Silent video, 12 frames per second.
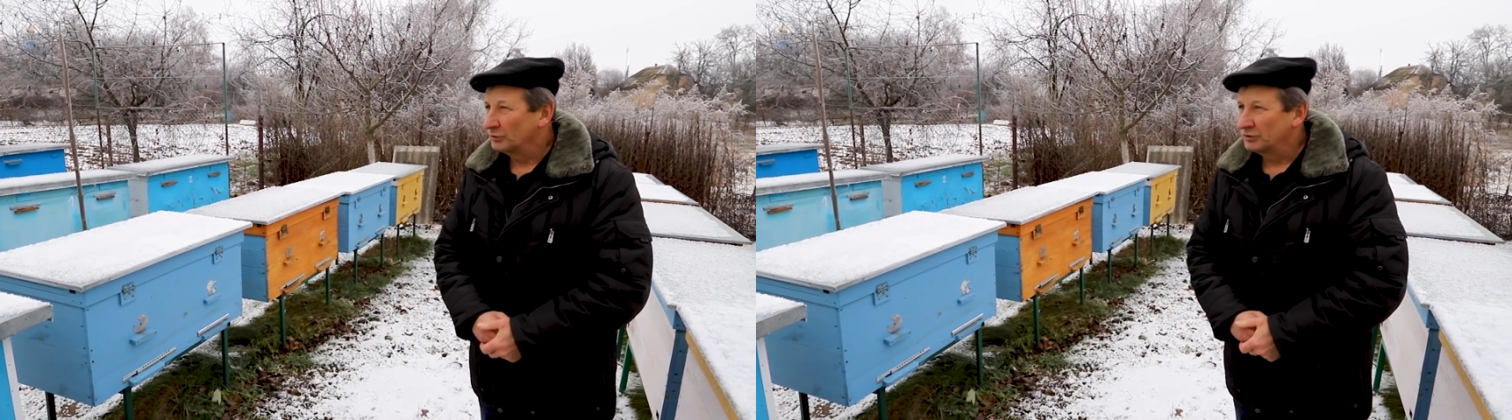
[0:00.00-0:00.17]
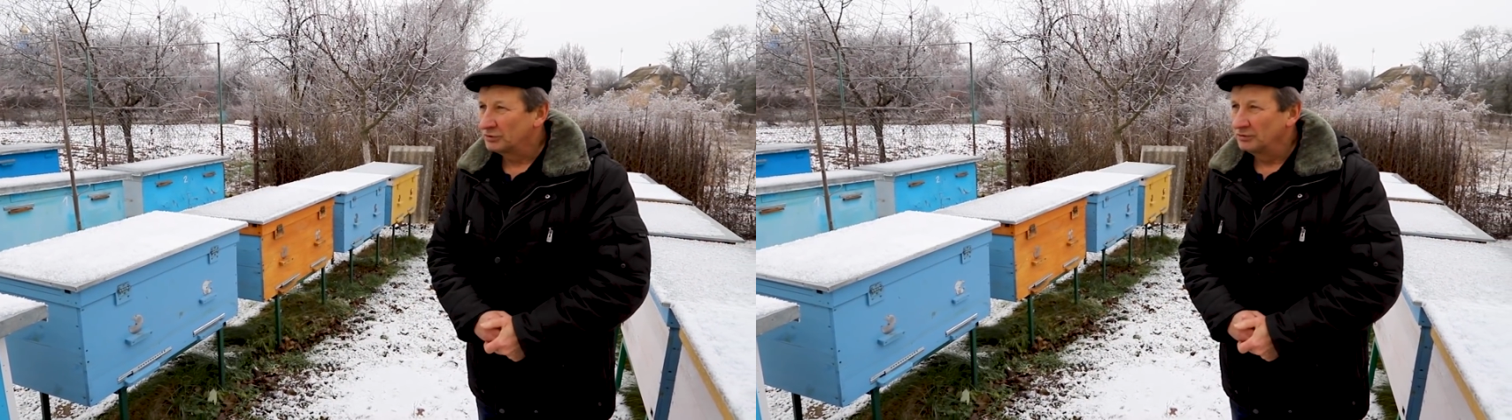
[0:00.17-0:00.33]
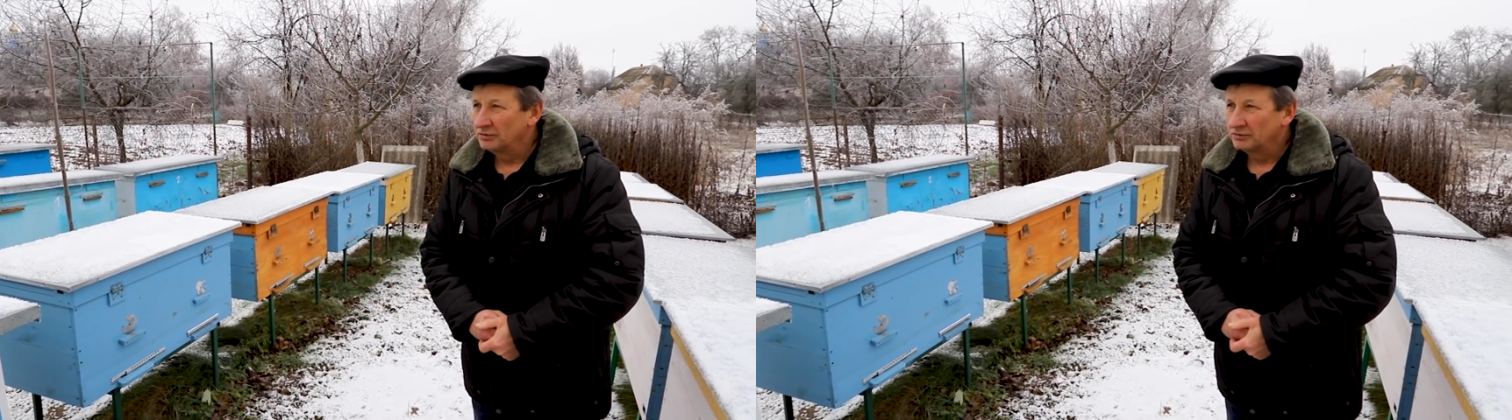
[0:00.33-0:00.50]
вот
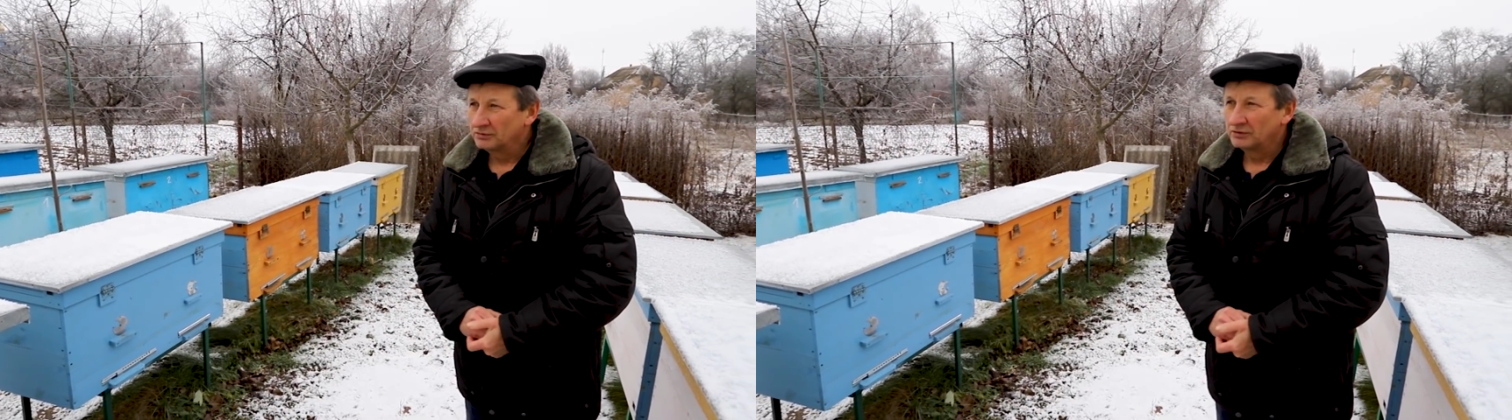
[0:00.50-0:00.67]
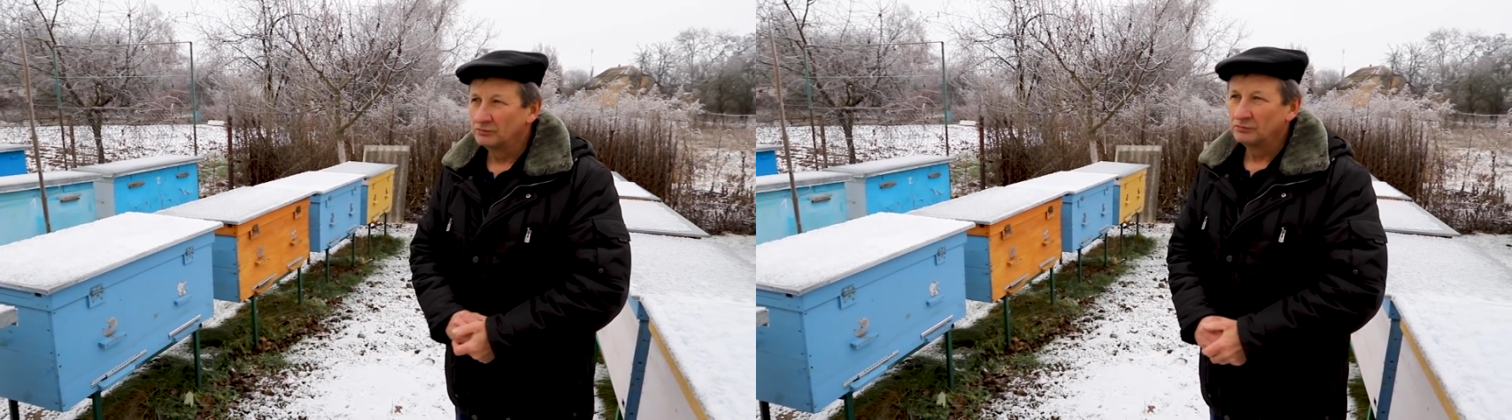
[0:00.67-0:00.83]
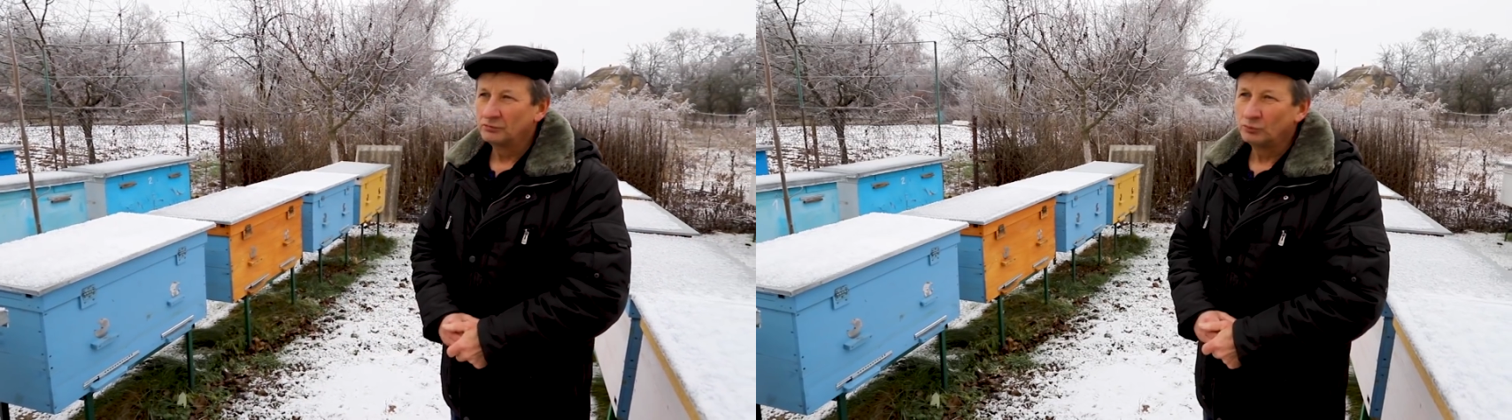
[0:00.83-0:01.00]

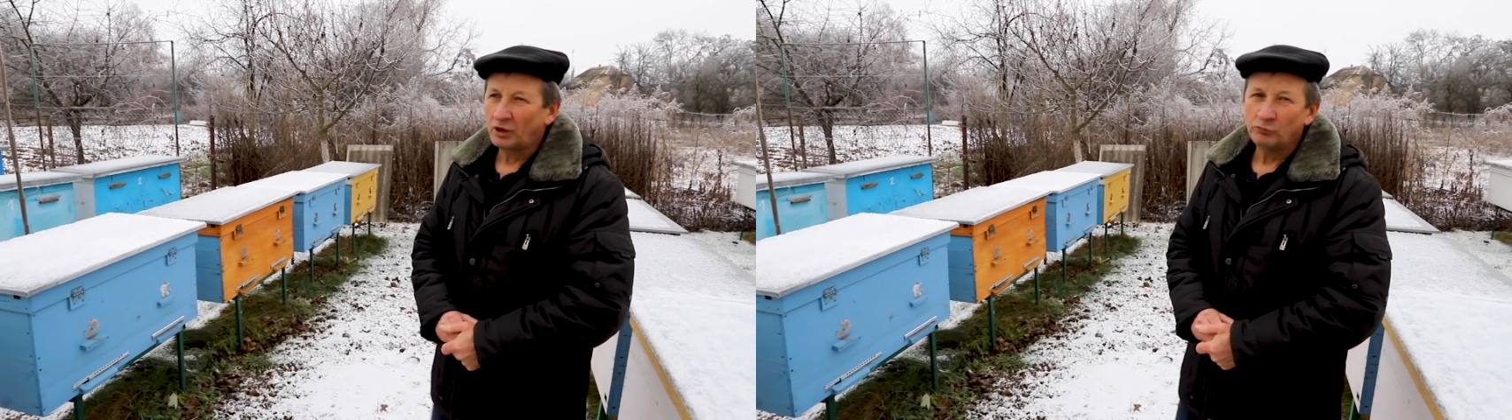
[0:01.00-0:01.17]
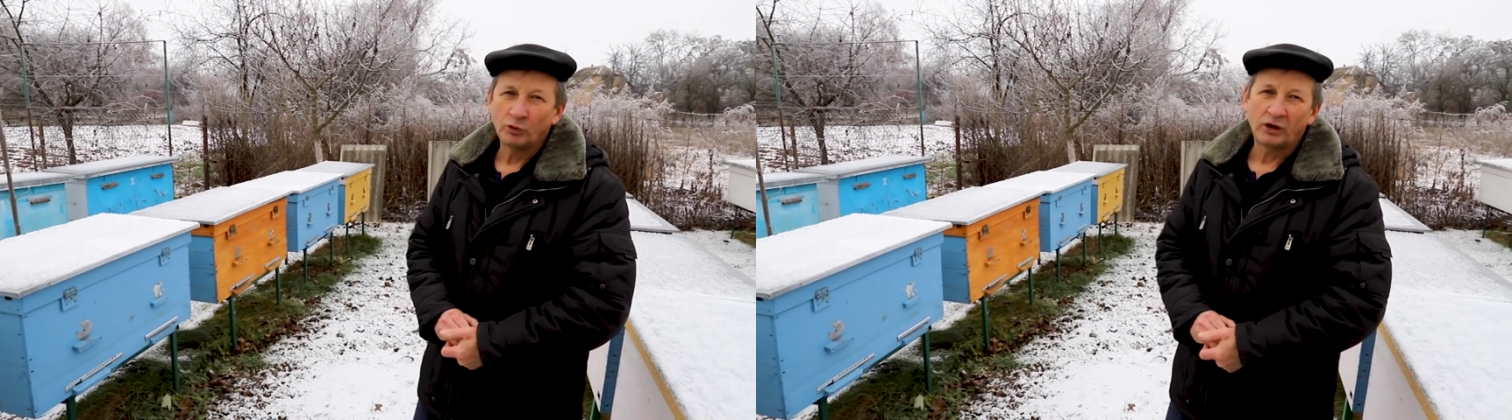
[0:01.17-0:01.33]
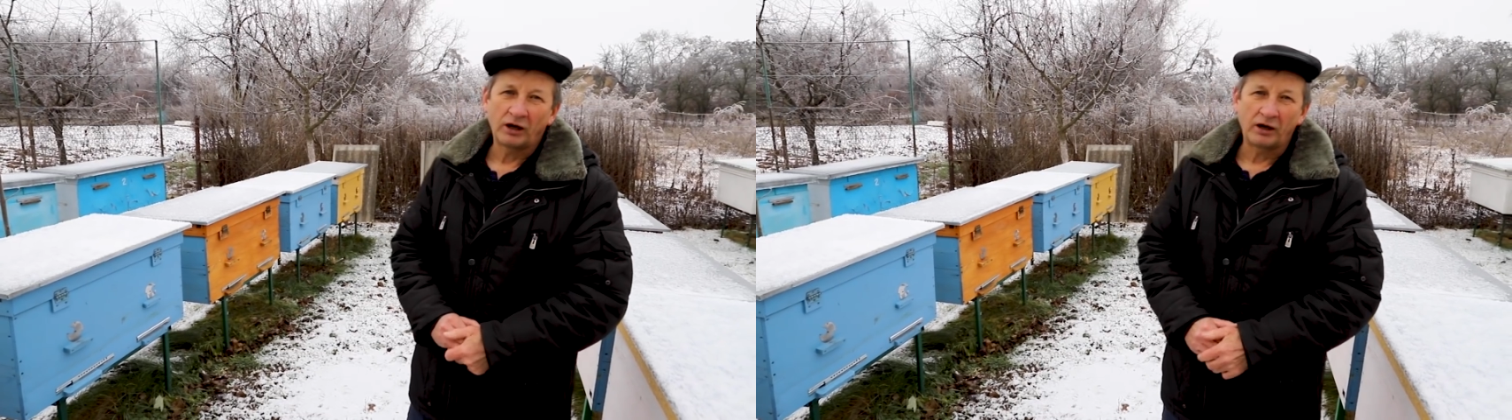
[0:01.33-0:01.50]
у
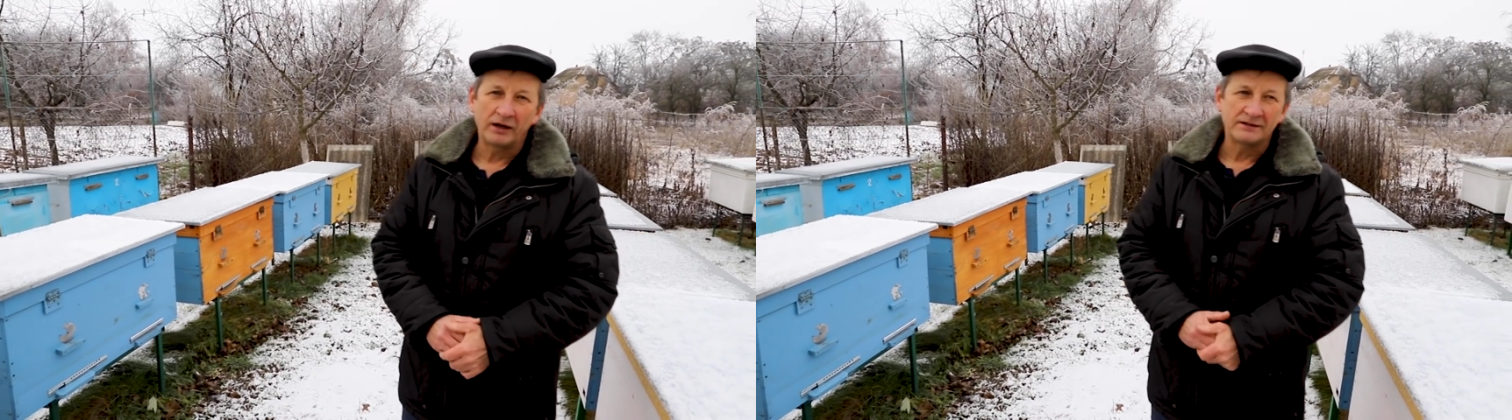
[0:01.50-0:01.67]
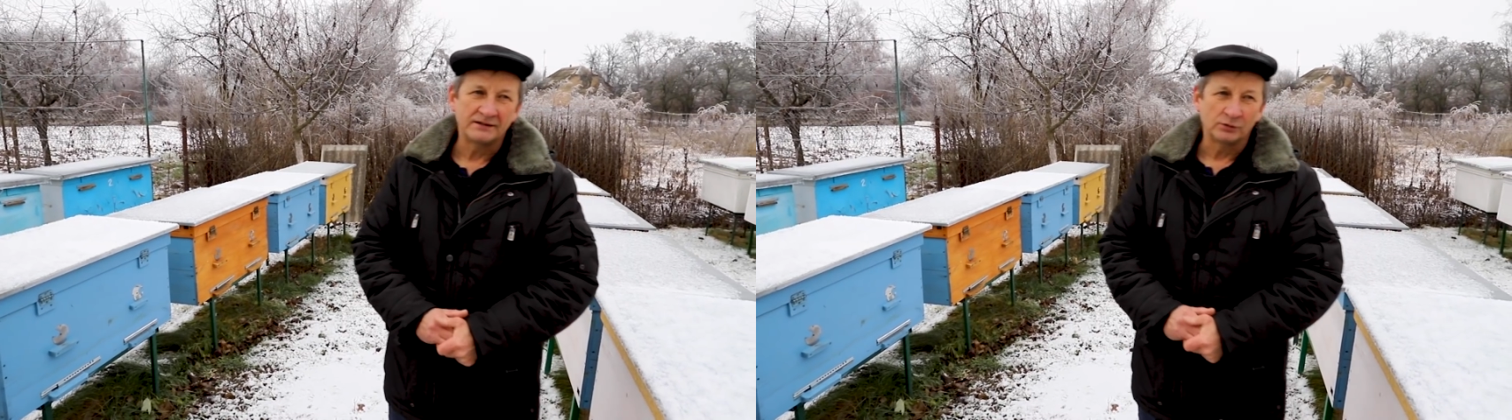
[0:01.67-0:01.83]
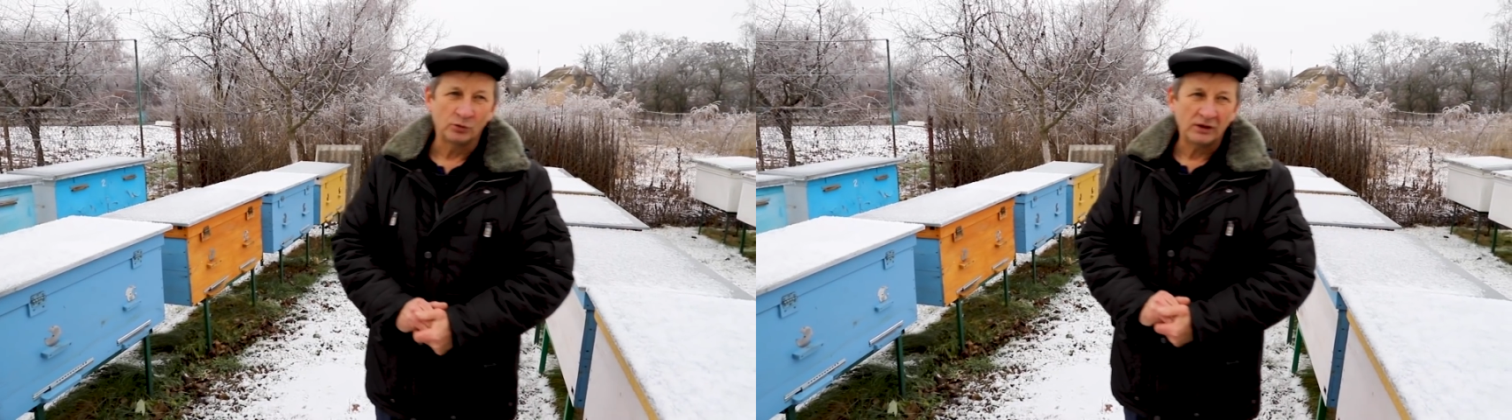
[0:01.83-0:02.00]
кого какая
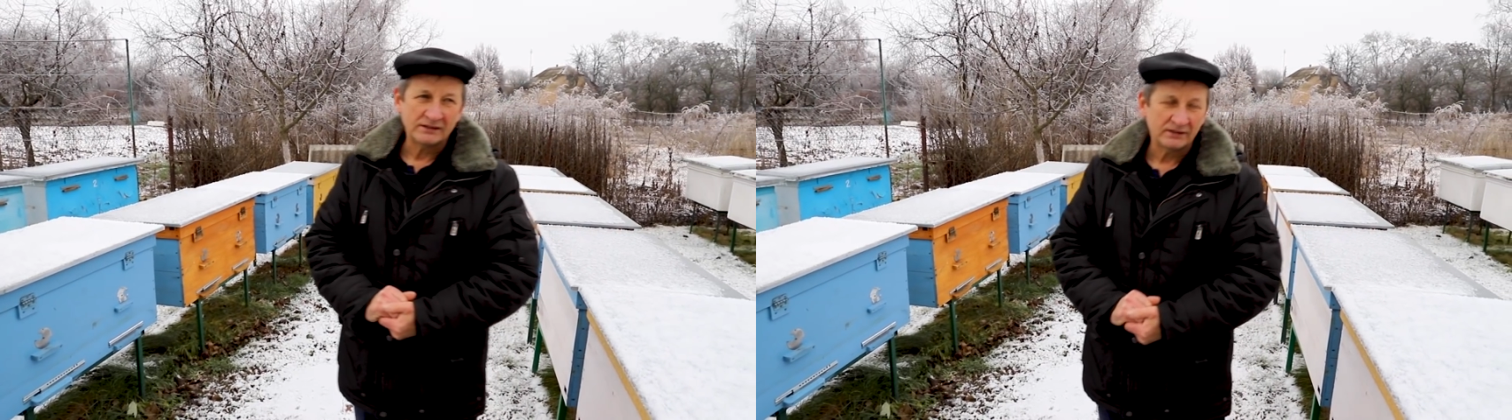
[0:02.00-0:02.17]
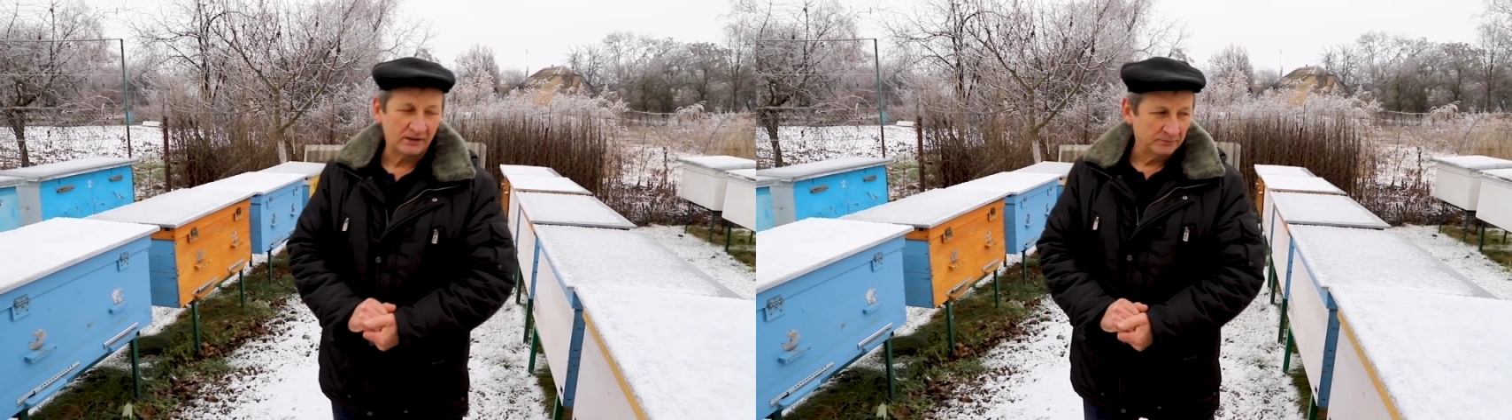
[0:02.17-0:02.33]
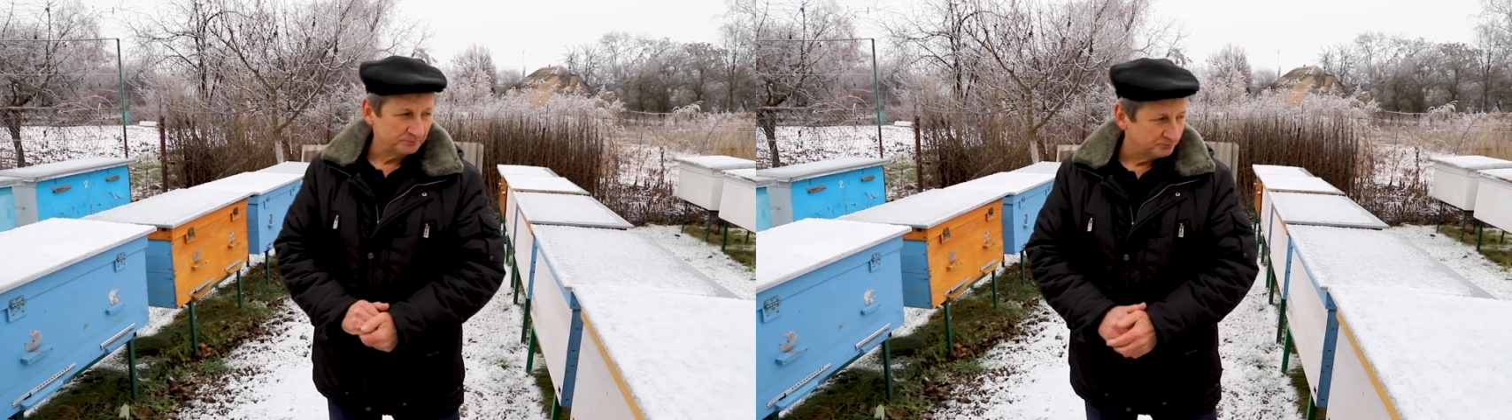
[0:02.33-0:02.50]

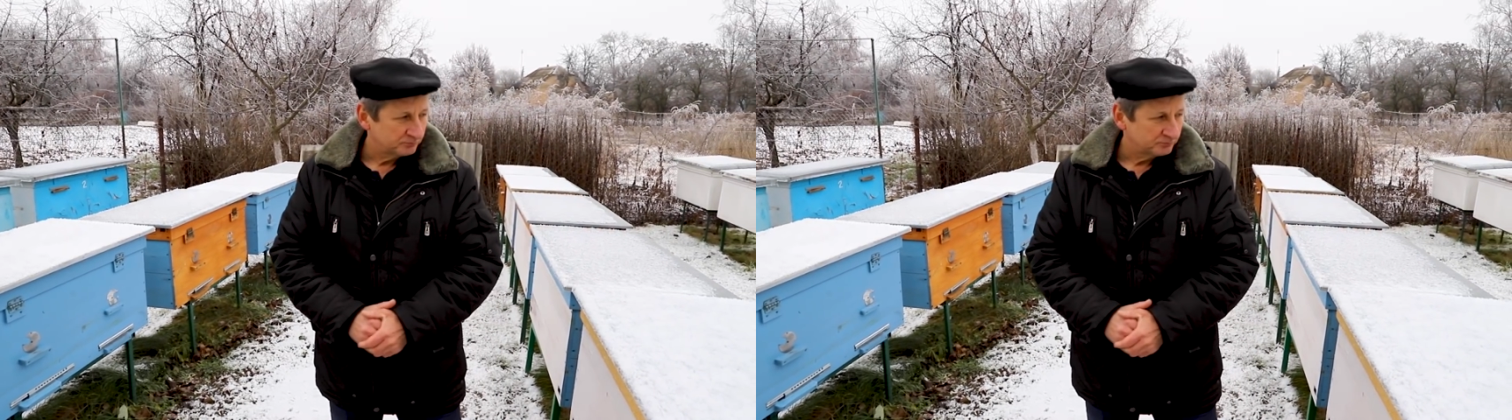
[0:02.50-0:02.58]
ситуация,